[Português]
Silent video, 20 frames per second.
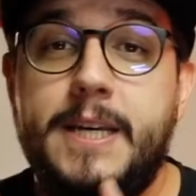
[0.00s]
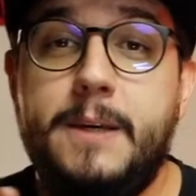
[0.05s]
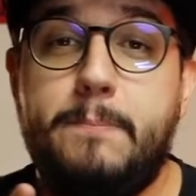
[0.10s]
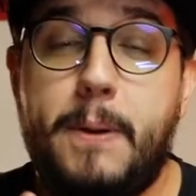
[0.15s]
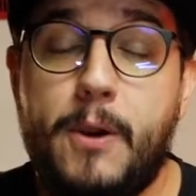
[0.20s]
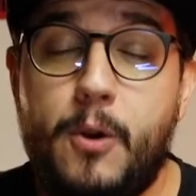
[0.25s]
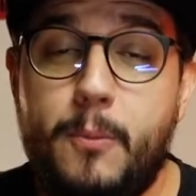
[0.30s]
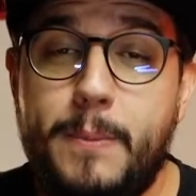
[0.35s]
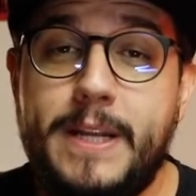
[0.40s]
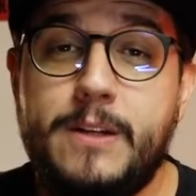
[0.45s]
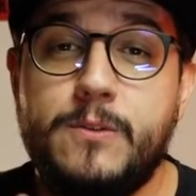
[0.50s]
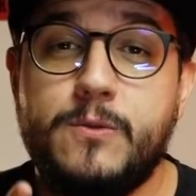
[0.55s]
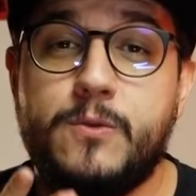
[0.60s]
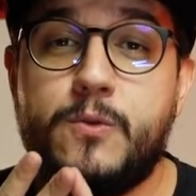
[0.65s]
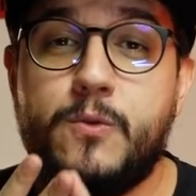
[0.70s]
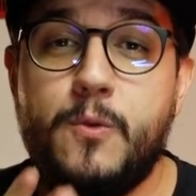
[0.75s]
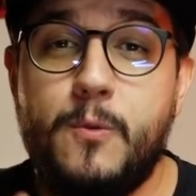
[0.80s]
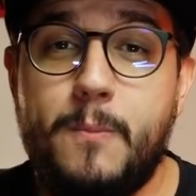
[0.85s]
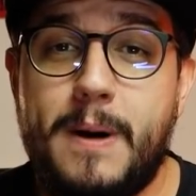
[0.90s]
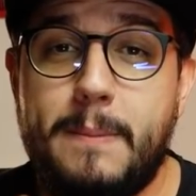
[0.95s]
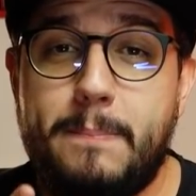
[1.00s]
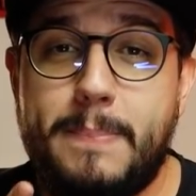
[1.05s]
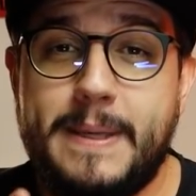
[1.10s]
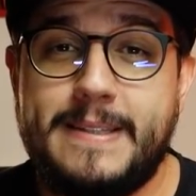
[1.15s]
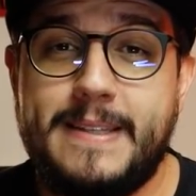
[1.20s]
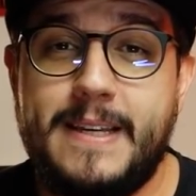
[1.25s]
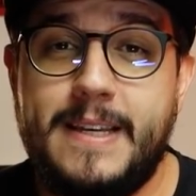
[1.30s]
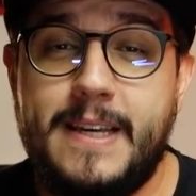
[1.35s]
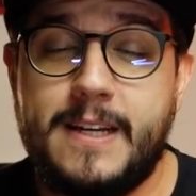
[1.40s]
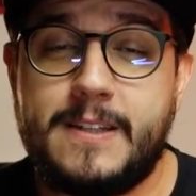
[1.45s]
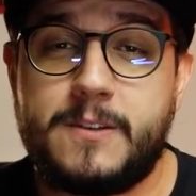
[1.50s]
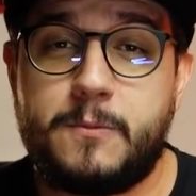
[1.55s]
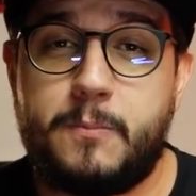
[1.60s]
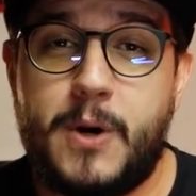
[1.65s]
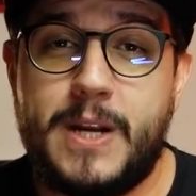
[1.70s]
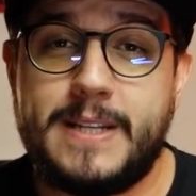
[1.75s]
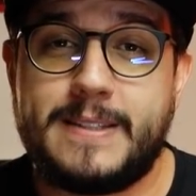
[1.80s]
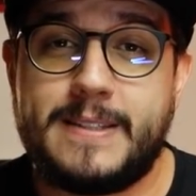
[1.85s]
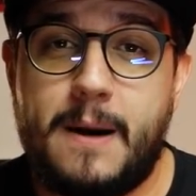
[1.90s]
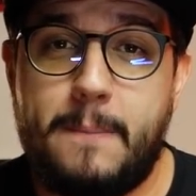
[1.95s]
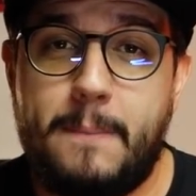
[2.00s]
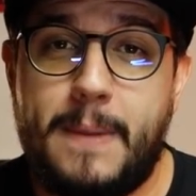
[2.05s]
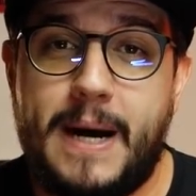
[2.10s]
e pelo menos uma PCI Express a